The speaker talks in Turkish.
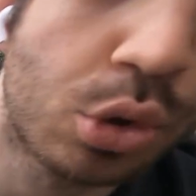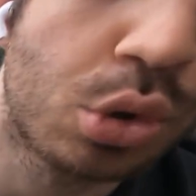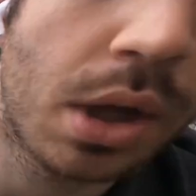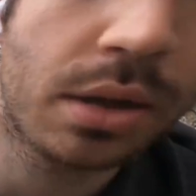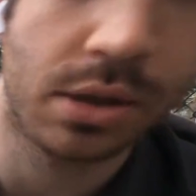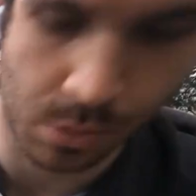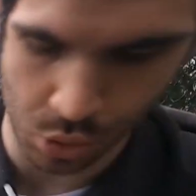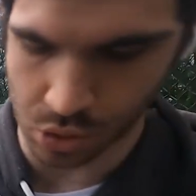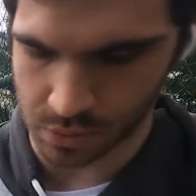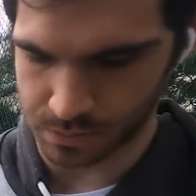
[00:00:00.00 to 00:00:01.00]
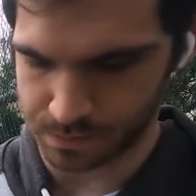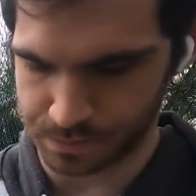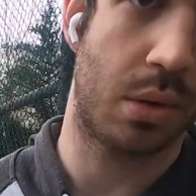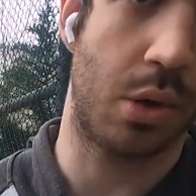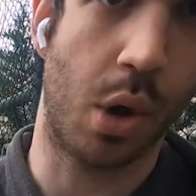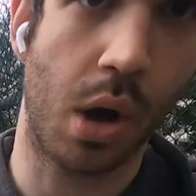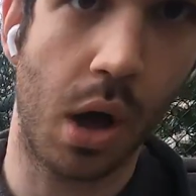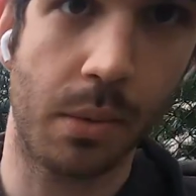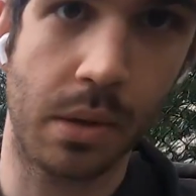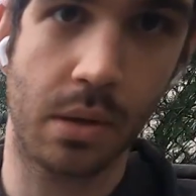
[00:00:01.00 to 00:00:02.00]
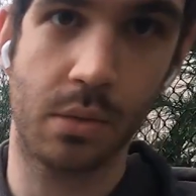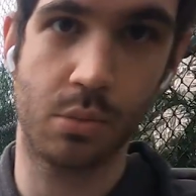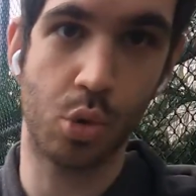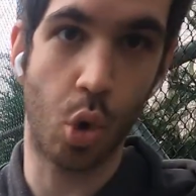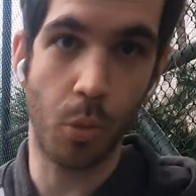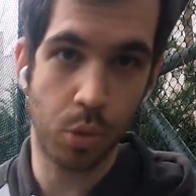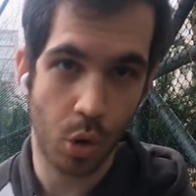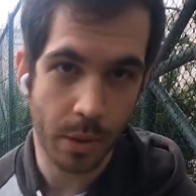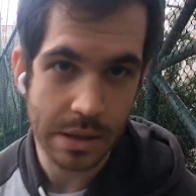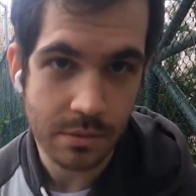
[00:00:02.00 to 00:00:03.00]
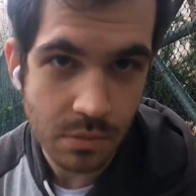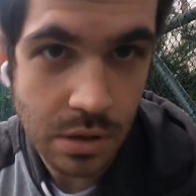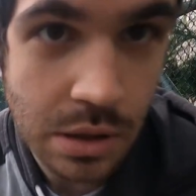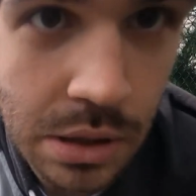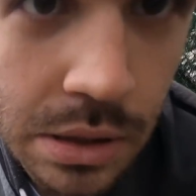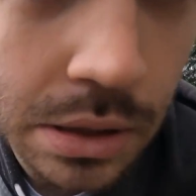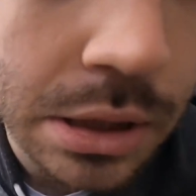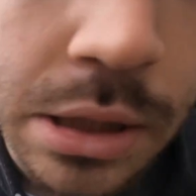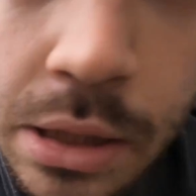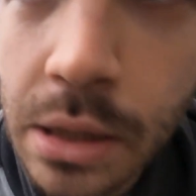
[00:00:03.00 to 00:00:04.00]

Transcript: Kuru da atlayacağım o yüzden. Yok abi. Bu GoPro beni delirtecek.